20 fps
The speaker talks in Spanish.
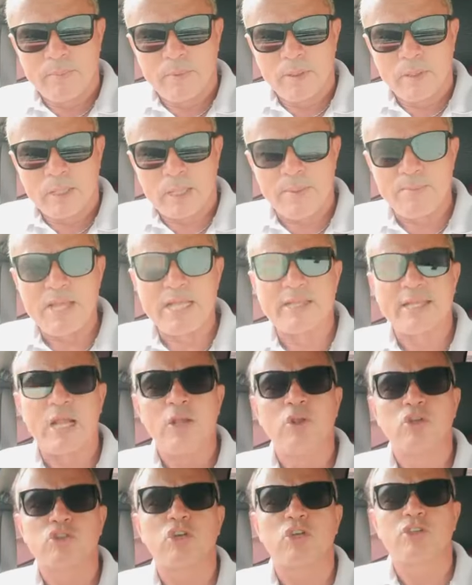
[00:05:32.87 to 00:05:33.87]
que mientras
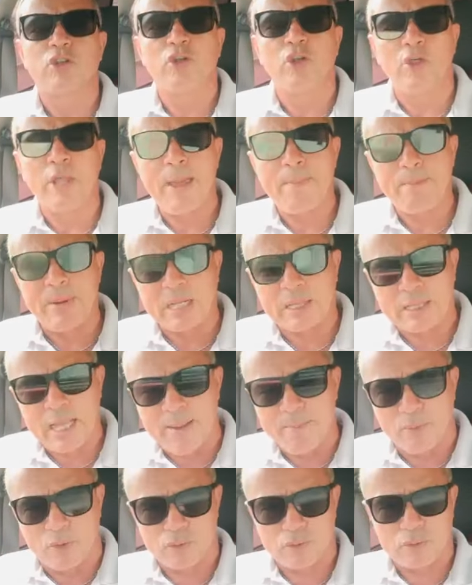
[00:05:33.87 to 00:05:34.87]
nosotros no
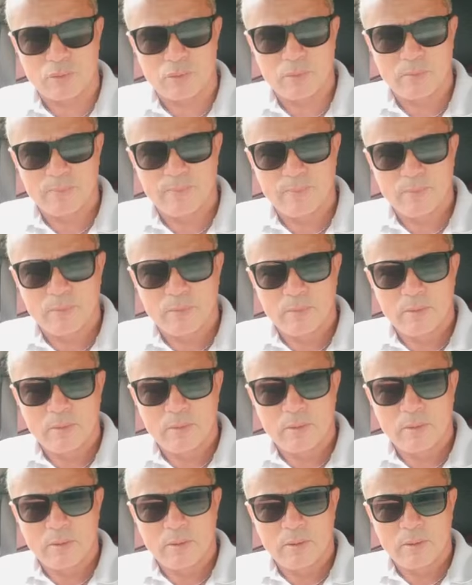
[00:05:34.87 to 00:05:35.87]
despertemos,
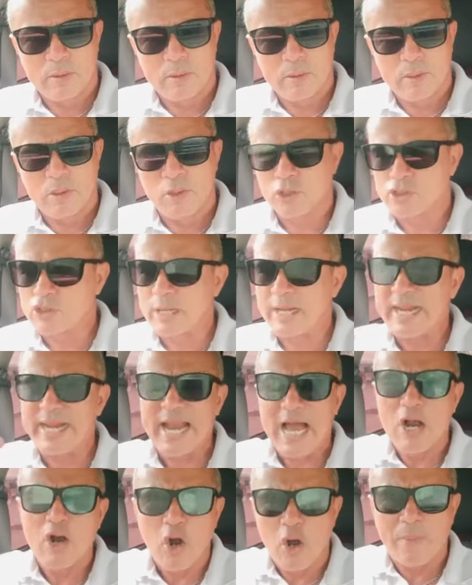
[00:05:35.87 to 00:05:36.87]
nos
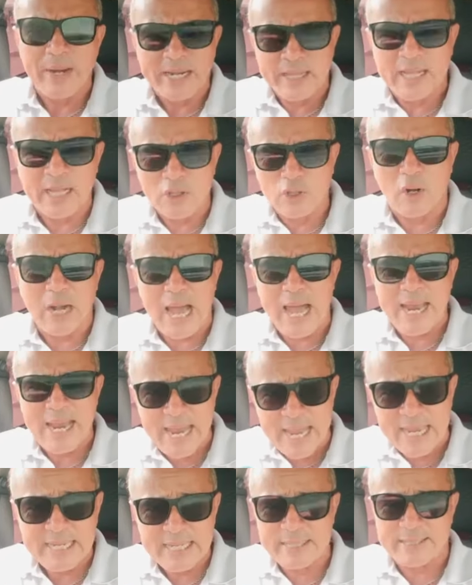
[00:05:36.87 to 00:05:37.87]
seguirán gobernando las
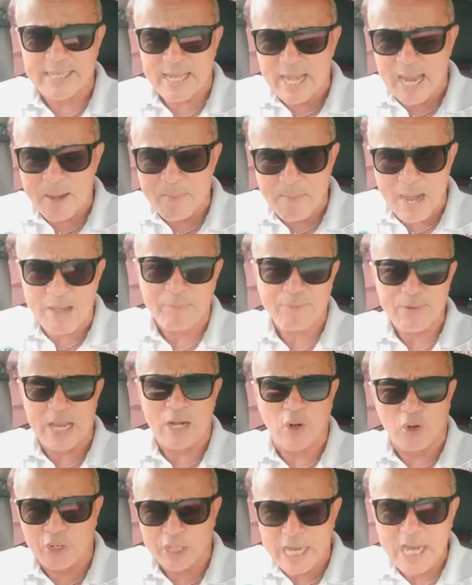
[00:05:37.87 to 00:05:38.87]
élites, las mafias,
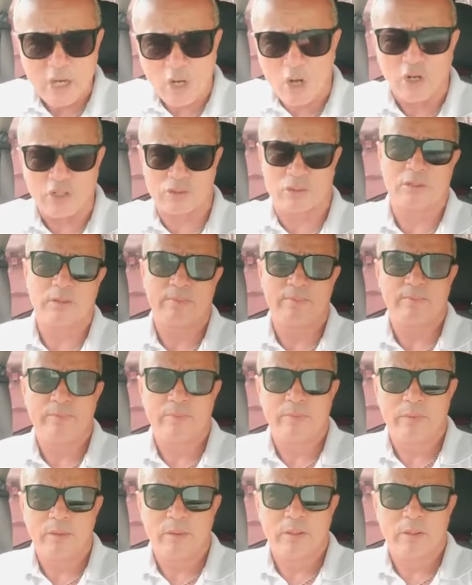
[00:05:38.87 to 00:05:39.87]
los ricos,
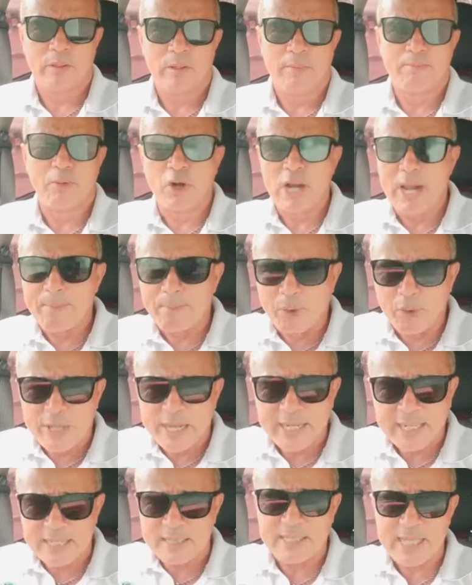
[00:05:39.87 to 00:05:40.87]
por el
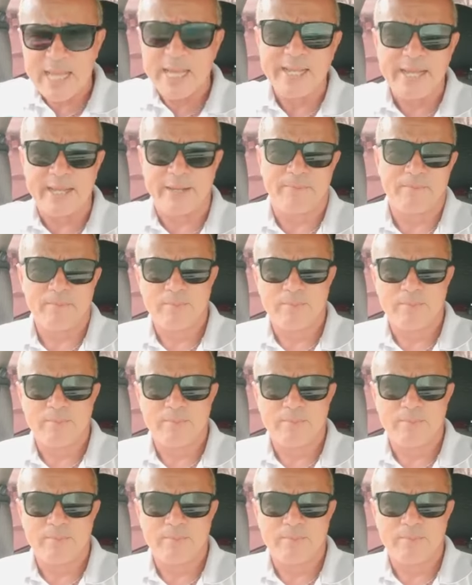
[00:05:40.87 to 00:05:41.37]
poder que tienen.